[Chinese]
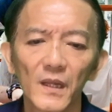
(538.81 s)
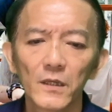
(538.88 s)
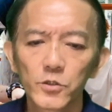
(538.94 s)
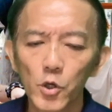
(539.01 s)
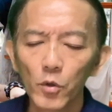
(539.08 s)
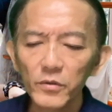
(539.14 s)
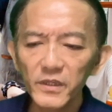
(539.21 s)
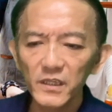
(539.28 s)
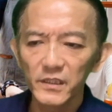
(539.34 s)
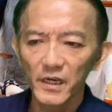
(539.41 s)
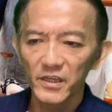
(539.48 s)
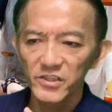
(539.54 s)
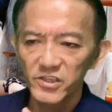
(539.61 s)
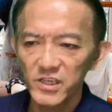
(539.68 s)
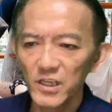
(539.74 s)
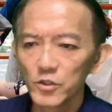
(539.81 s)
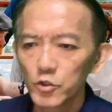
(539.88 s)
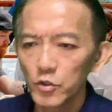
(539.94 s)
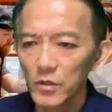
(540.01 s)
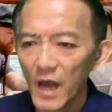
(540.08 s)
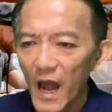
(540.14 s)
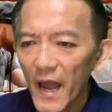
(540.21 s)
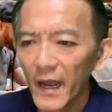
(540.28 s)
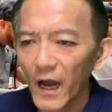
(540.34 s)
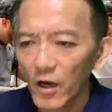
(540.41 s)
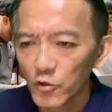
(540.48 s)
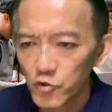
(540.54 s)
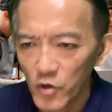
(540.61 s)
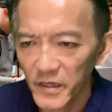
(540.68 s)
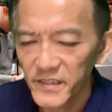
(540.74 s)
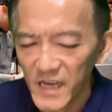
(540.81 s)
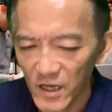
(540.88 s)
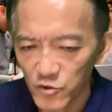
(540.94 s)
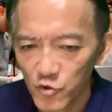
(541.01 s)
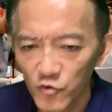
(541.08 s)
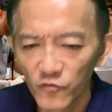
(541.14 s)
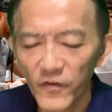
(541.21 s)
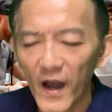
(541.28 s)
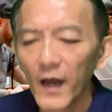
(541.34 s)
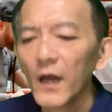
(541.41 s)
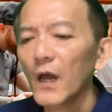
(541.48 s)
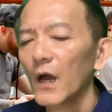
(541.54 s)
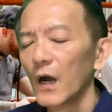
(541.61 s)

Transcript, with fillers: 从你的兴趣爱好专长出发。